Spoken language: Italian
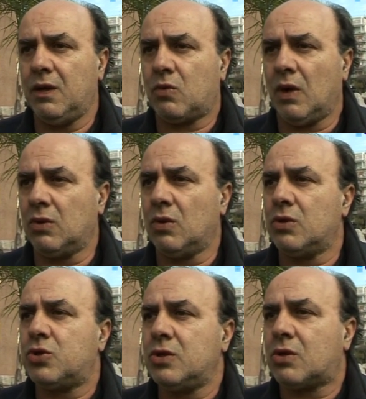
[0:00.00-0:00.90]

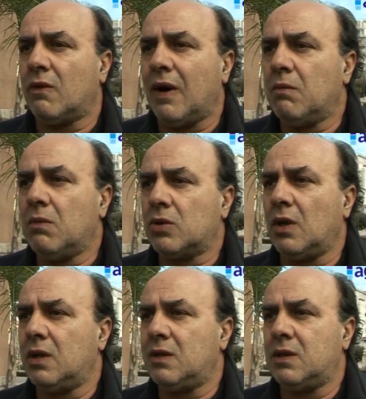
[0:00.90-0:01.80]
quando ci trovammo
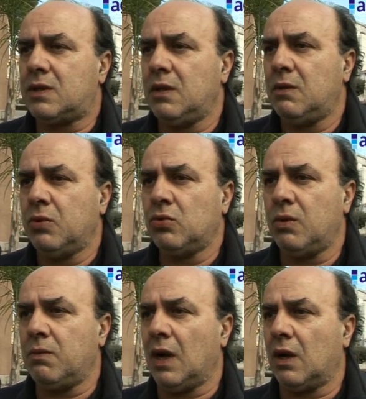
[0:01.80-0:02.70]
di, di, di, punto
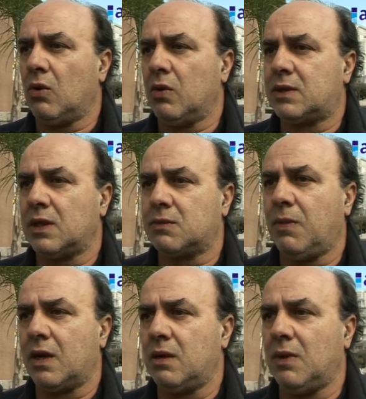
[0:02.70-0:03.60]
in bianco questa
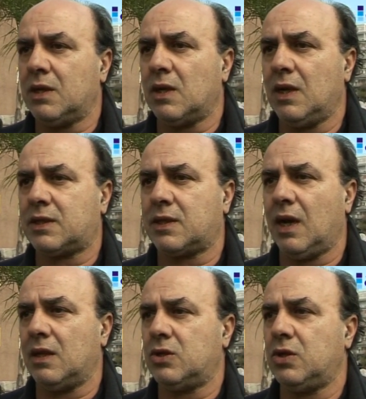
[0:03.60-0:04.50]
sbarra in mezzo alla
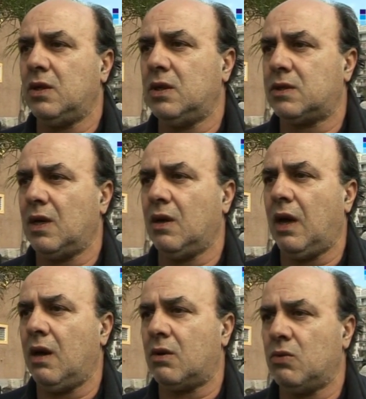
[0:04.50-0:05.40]
strada ci disse
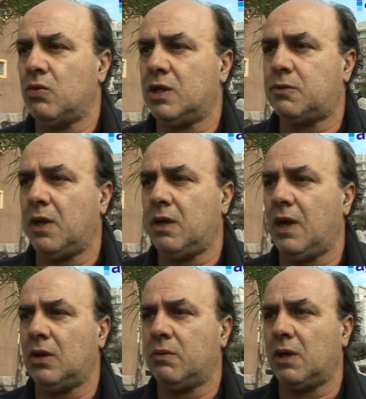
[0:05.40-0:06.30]
era un
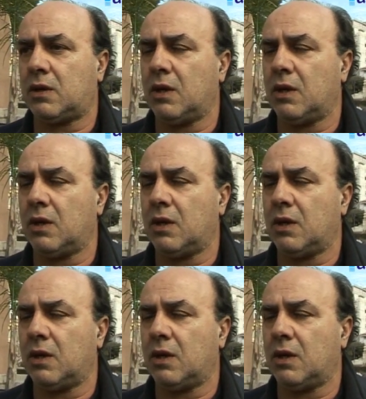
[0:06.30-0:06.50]
esperimento per